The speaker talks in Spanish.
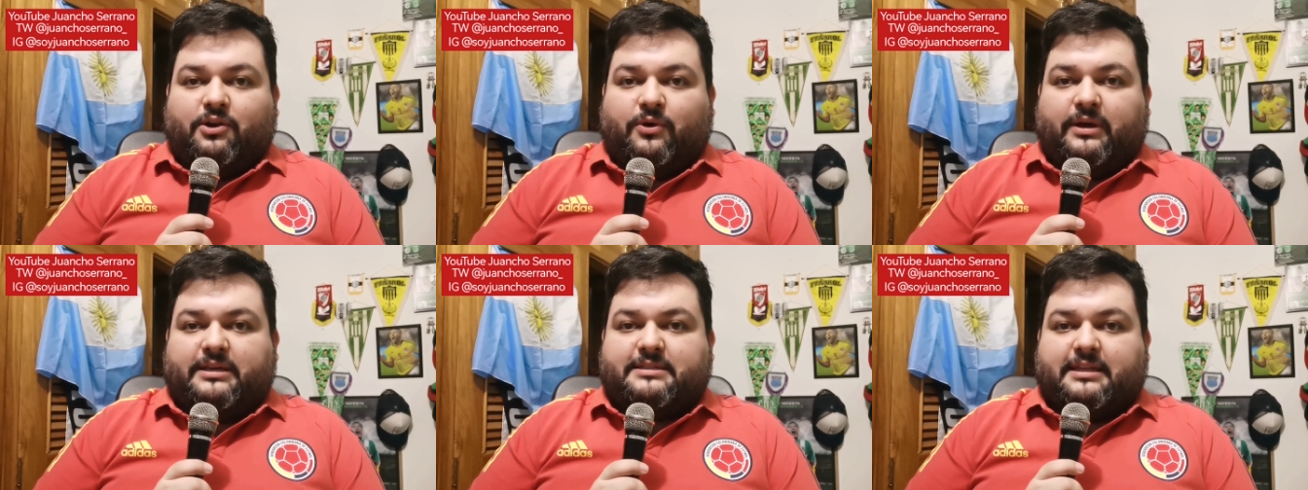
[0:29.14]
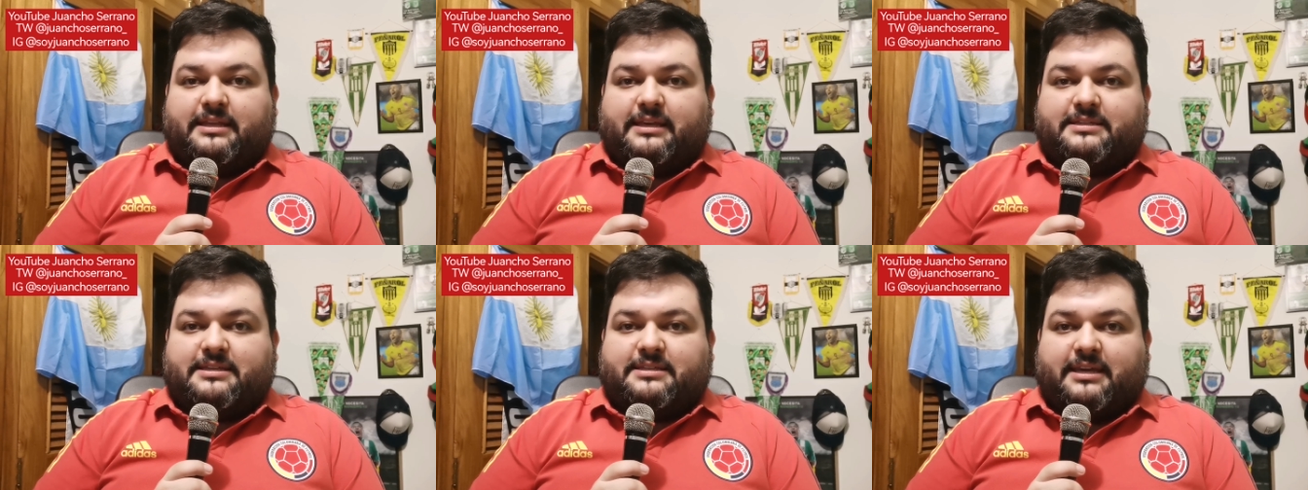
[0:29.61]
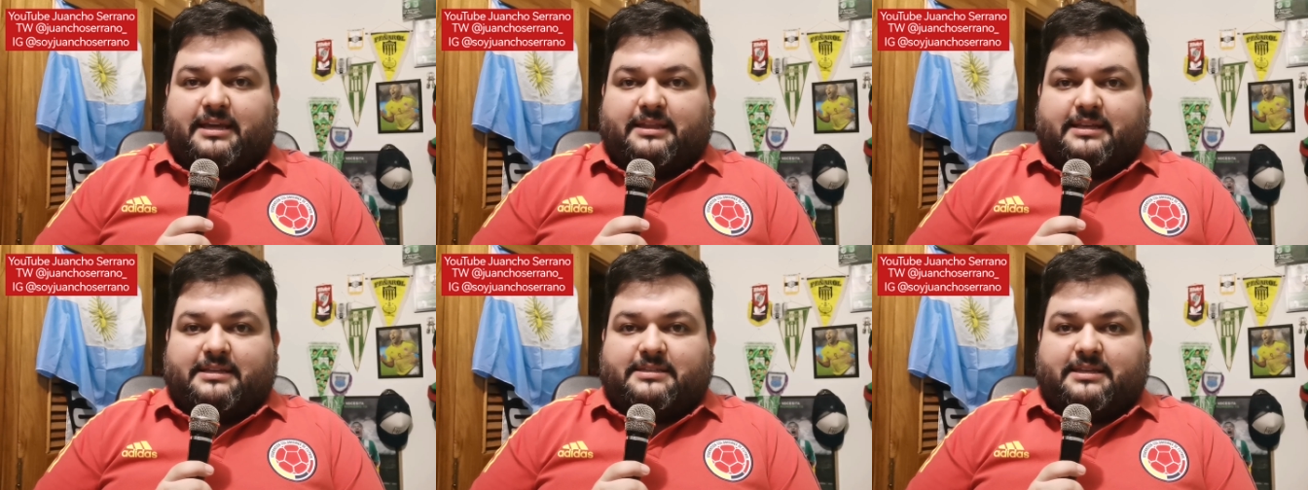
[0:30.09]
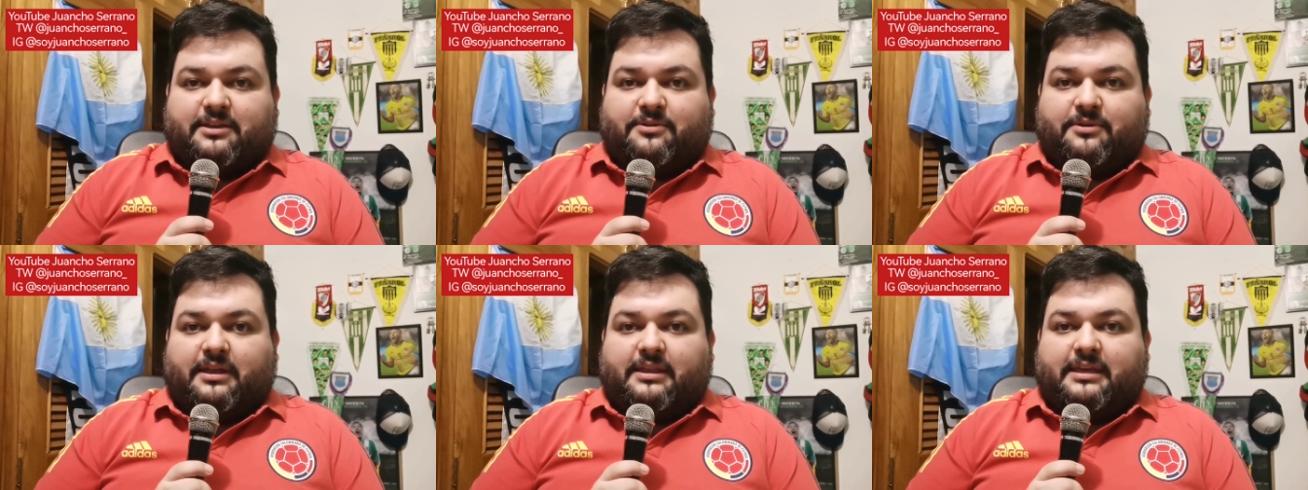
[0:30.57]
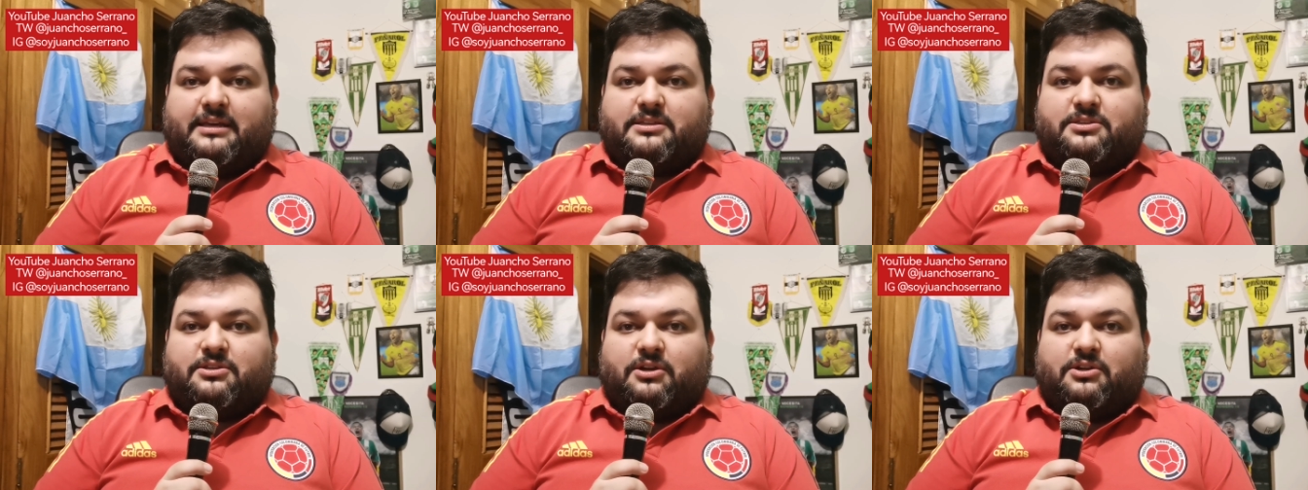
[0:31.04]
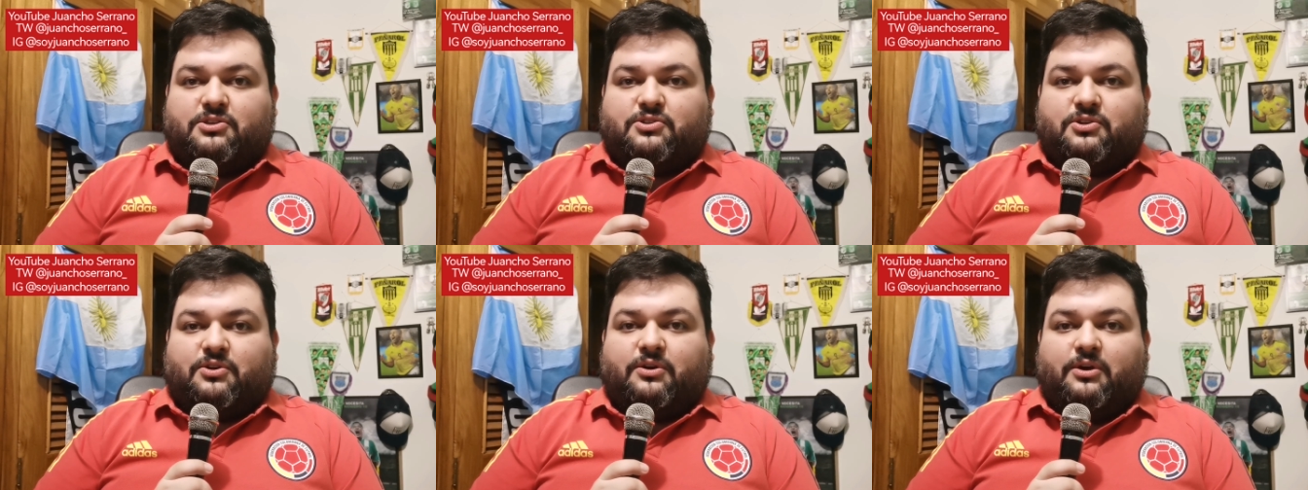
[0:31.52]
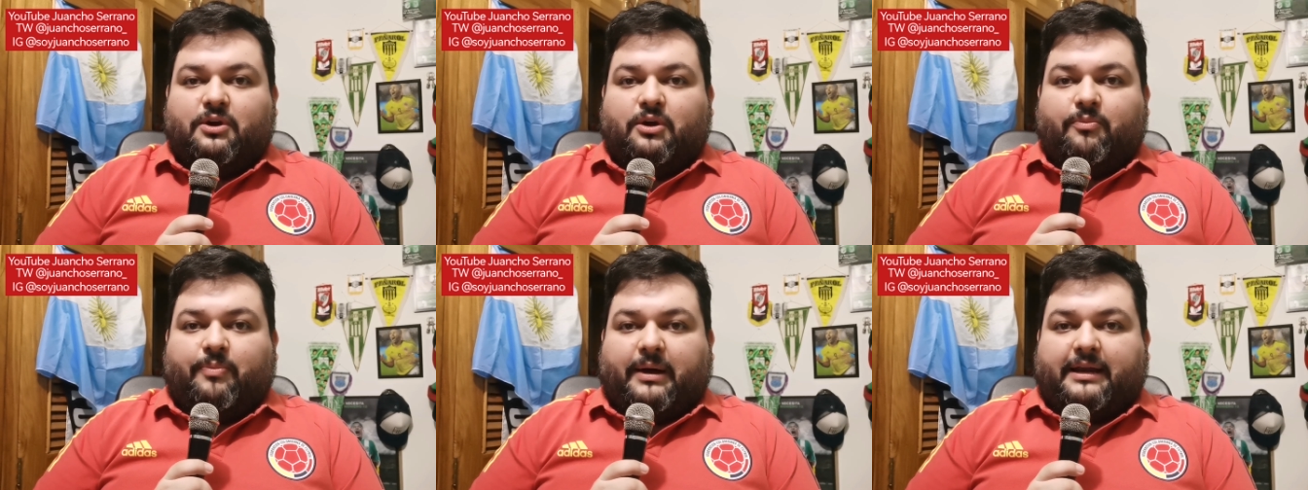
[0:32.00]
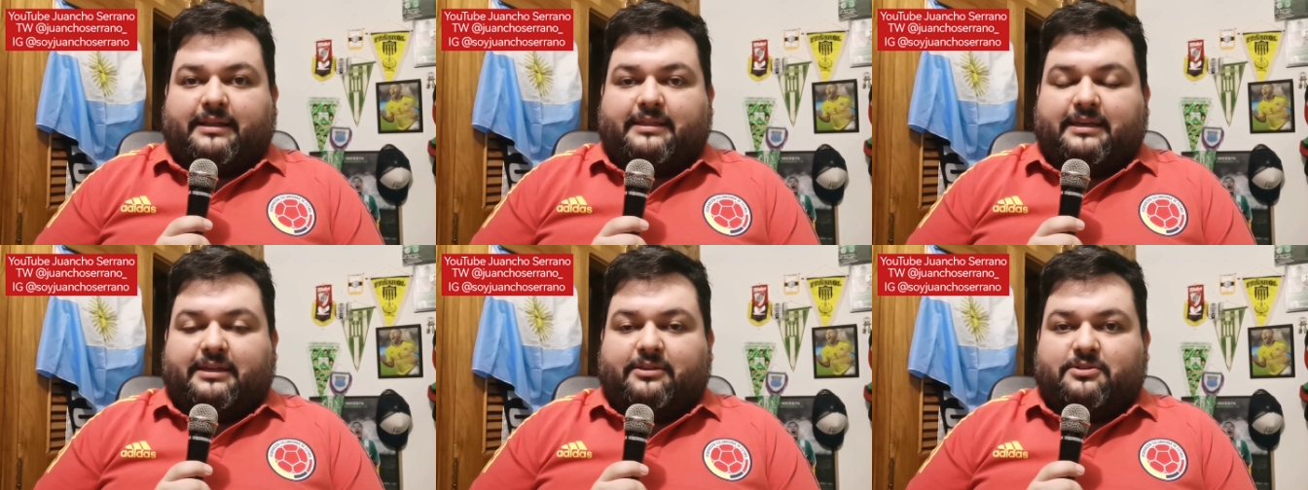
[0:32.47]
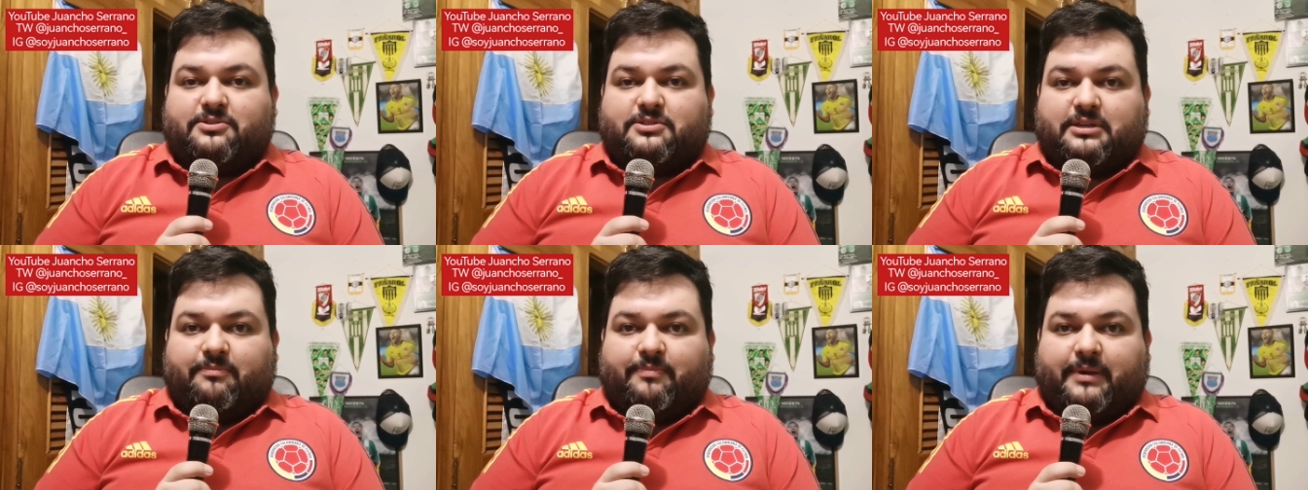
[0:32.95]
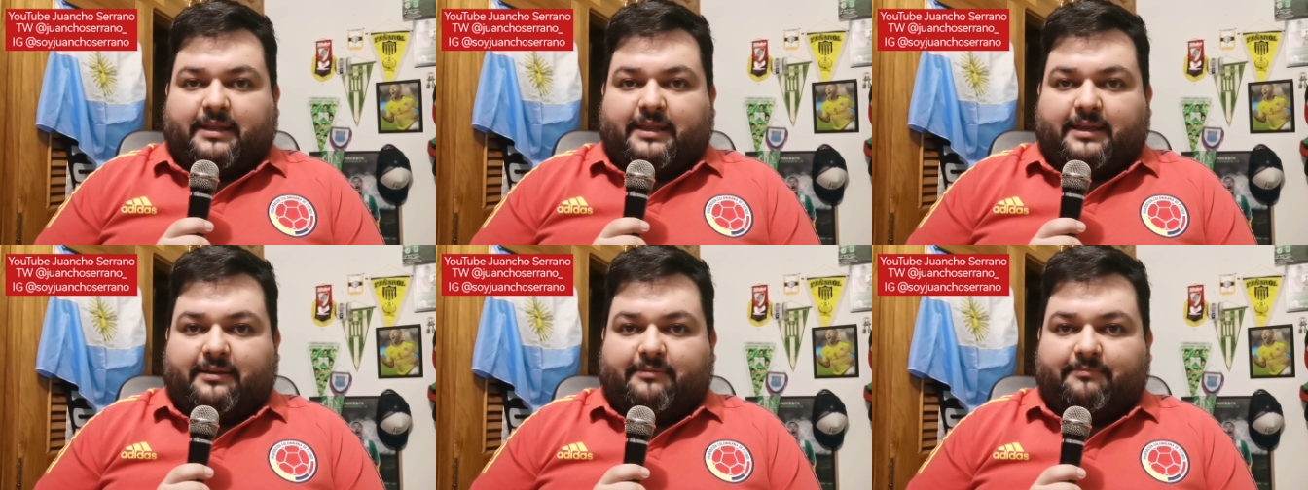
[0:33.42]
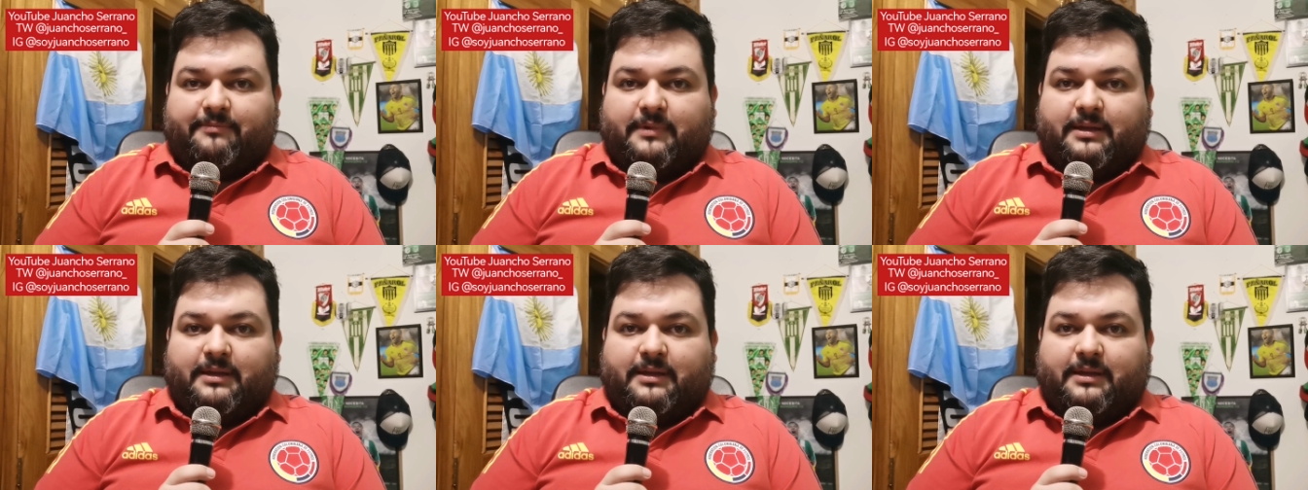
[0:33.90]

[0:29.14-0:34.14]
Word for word: no es de 17, sino de 18 partidos sin perder.